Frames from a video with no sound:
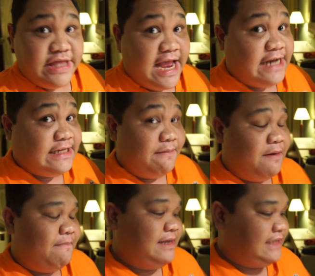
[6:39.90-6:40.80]
Dahil sa
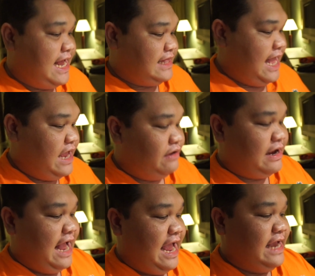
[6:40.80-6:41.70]
ibang bansa tayo,
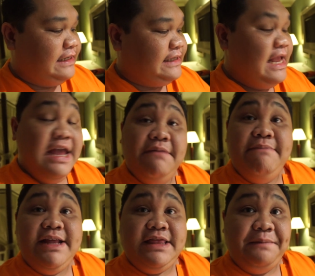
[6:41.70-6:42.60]
guys,
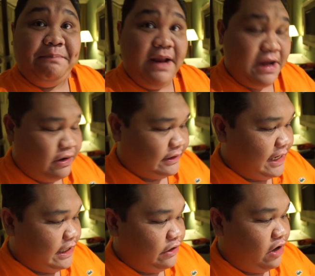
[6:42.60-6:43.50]
may tip lang ako sa
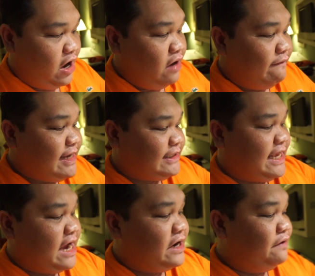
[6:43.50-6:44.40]
inyo. Always
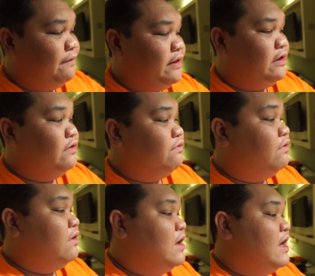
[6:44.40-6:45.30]
carry with you
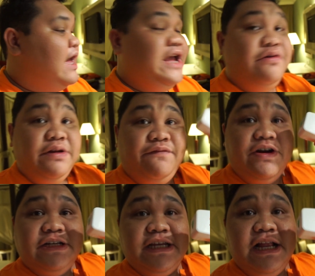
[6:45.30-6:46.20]
a
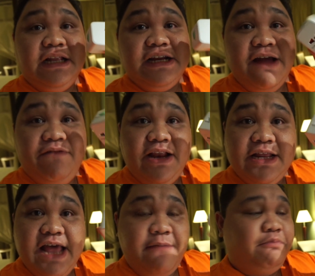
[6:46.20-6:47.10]
universal travel
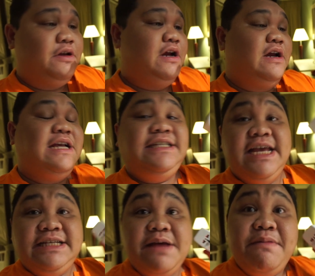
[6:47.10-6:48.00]
adapter. Kasi
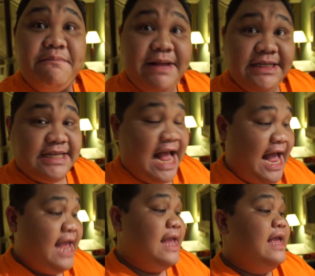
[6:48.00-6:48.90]
sa ibang
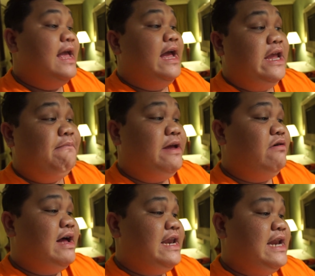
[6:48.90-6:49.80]
bansa, iba yung
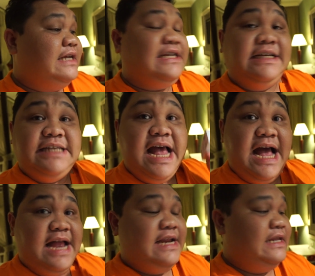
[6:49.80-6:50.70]
kanilang
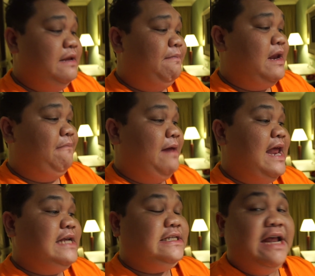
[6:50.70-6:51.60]
saksakan, hindi pare-parehas.